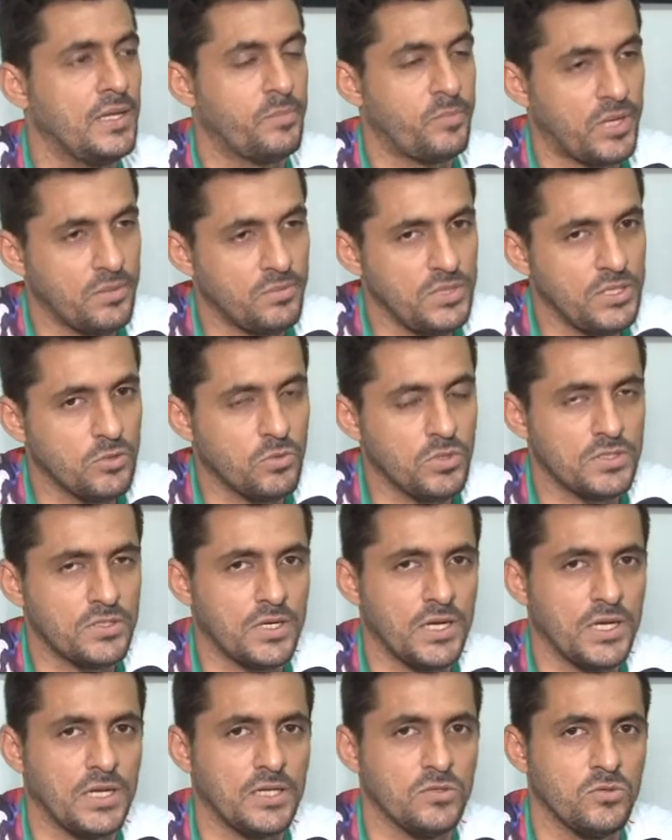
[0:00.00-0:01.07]
para mim enquanto
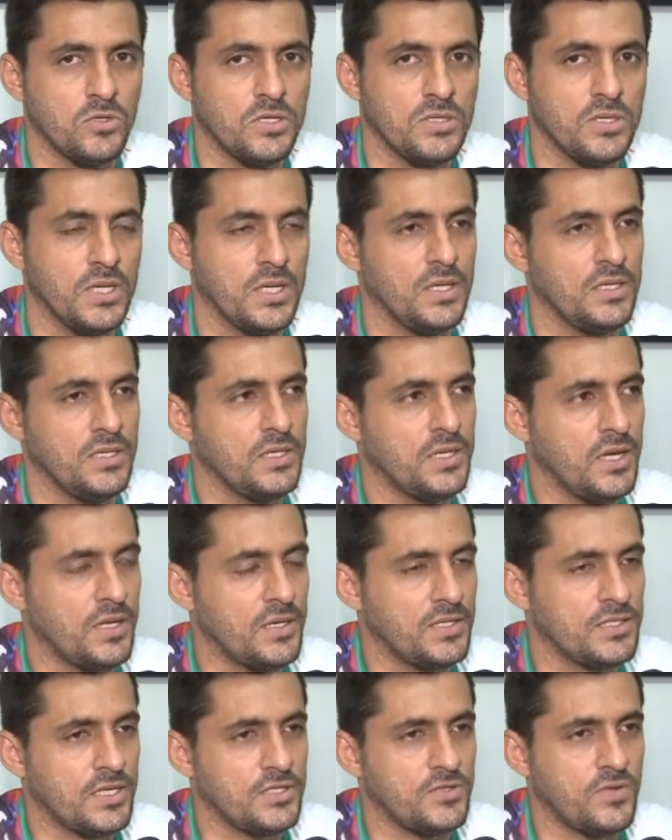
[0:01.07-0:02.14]
treinador, e, claro,
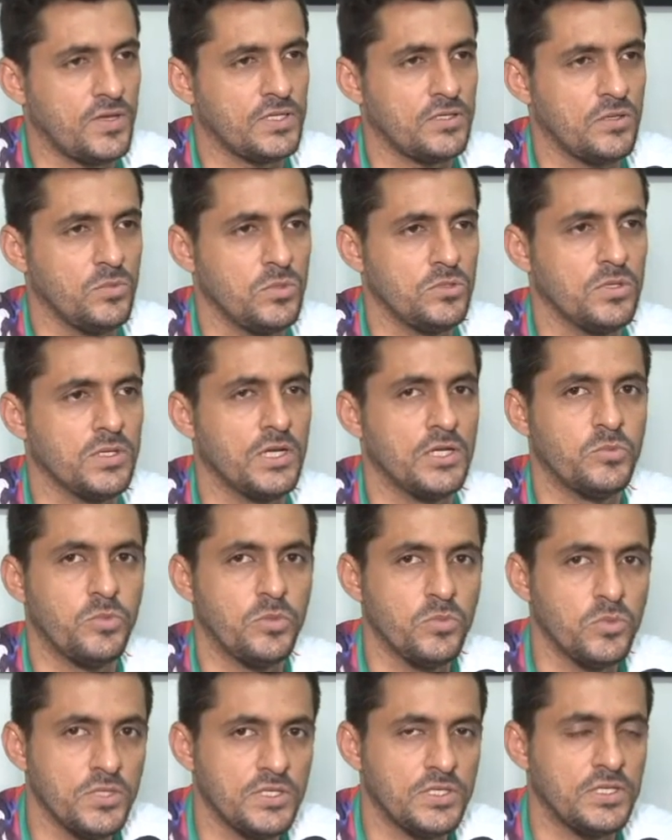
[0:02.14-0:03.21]
uma satisfação muito grande para o
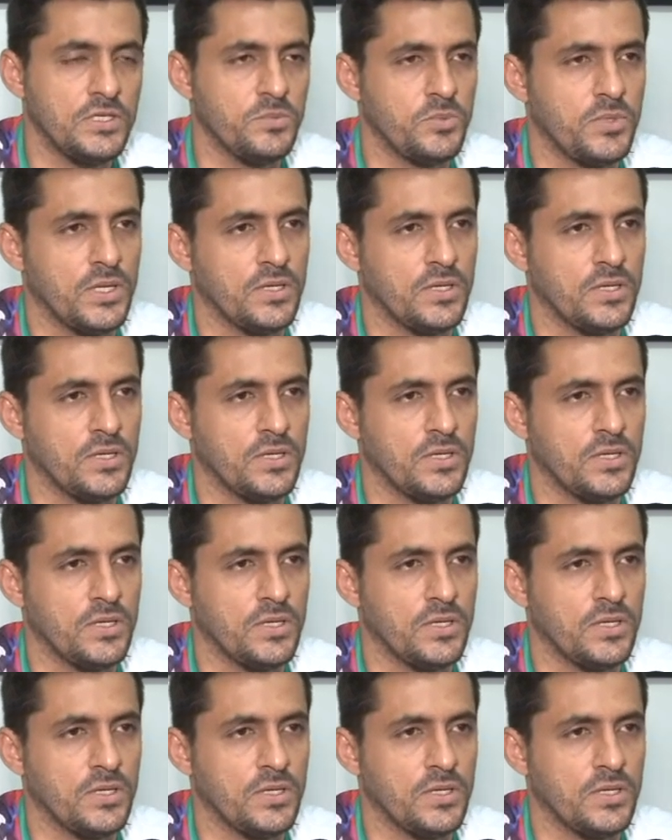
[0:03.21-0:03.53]
município,